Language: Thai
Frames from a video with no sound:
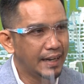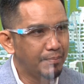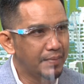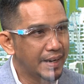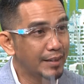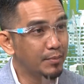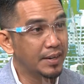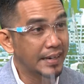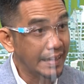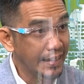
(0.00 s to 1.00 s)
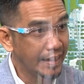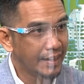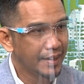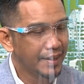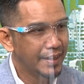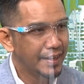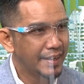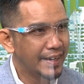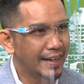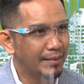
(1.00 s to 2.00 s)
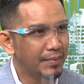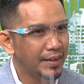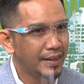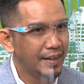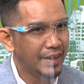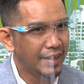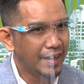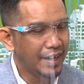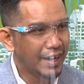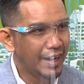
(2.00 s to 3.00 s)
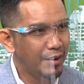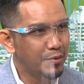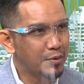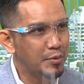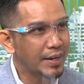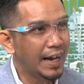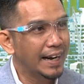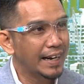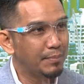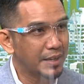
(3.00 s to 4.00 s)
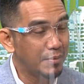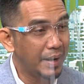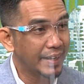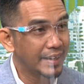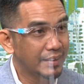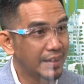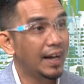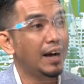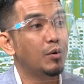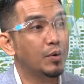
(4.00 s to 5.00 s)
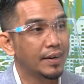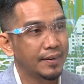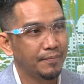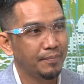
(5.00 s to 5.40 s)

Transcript: จับรัฐมนตรีนะครับเข้าคุกได้ในปัจจุบันเนี่ยถึง5คน